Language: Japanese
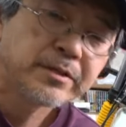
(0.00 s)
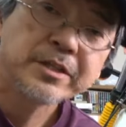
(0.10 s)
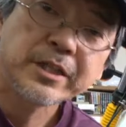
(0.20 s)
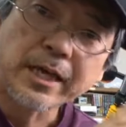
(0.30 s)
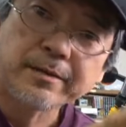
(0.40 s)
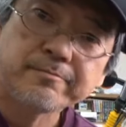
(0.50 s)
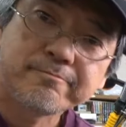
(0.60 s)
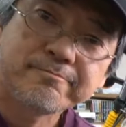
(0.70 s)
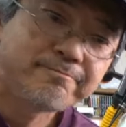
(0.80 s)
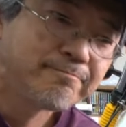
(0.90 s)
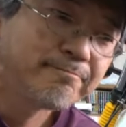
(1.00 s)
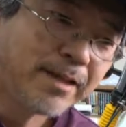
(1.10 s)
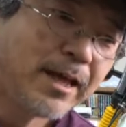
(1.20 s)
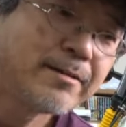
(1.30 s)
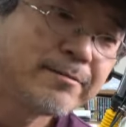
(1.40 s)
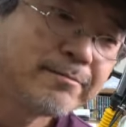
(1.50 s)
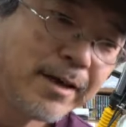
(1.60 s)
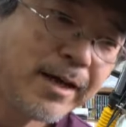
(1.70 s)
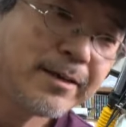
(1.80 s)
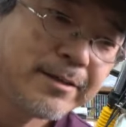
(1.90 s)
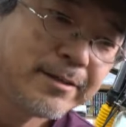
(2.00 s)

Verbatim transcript: 綺麗。ね。はい。